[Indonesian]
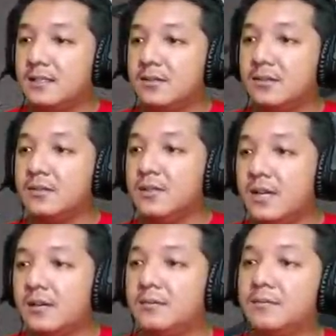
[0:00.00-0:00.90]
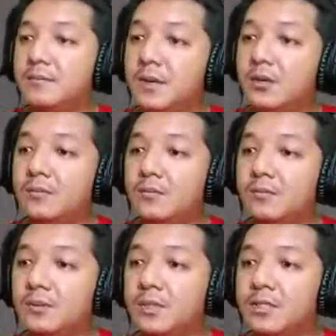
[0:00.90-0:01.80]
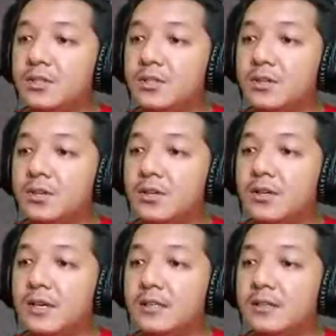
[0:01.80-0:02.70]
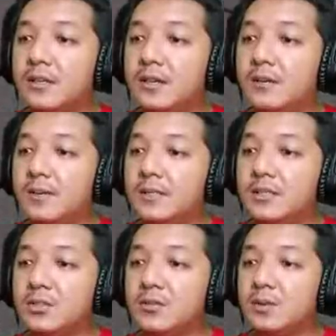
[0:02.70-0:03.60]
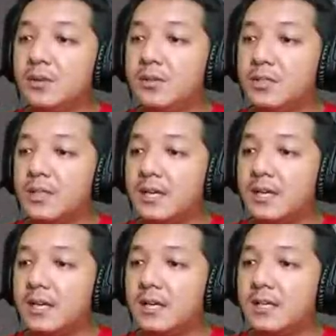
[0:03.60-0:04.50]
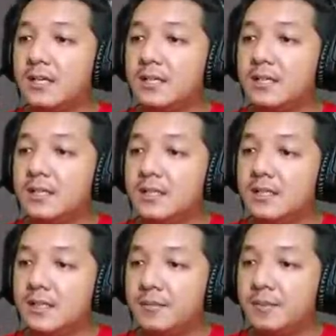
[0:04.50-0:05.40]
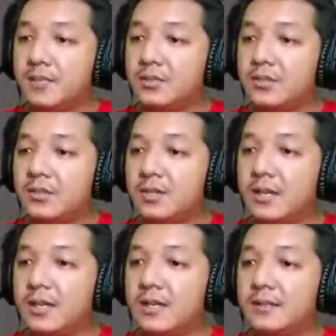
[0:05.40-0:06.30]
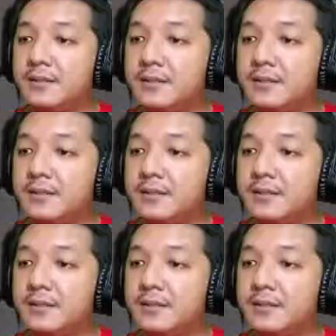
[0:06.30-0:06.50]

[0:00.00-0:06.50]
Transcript: sing urung yang belum punya jodoh atau yang masih jomblo segera dapat jodoh ya